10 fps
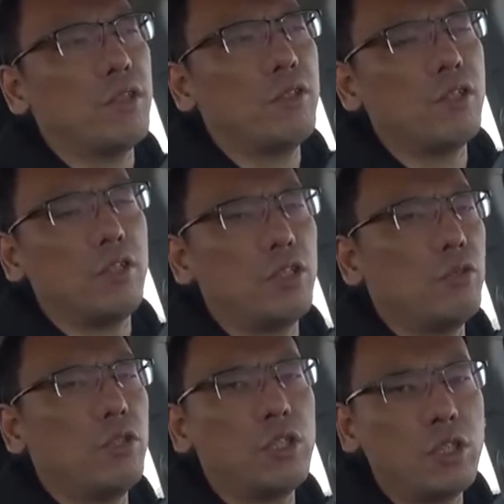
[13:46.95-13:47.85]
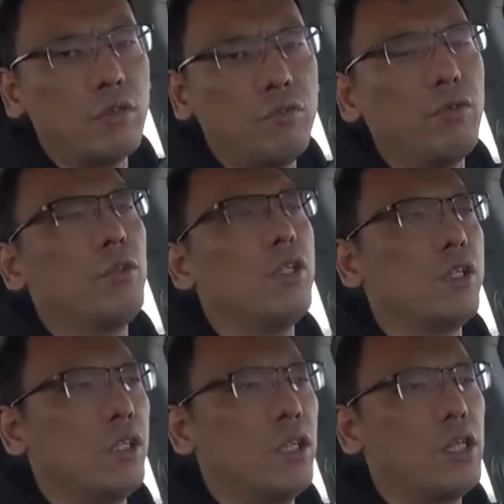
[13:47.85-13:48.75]
侧倾的时候的支撑富有韧
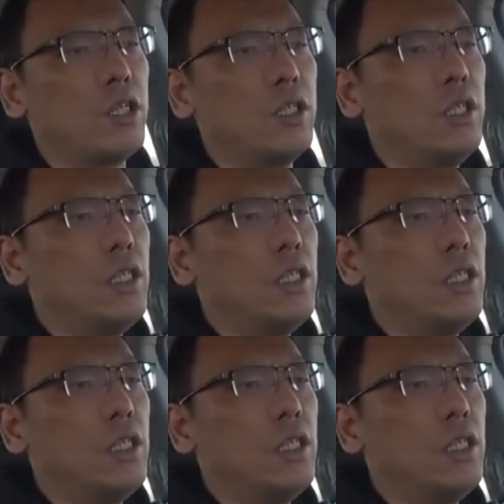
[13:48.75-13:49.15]
性，但是。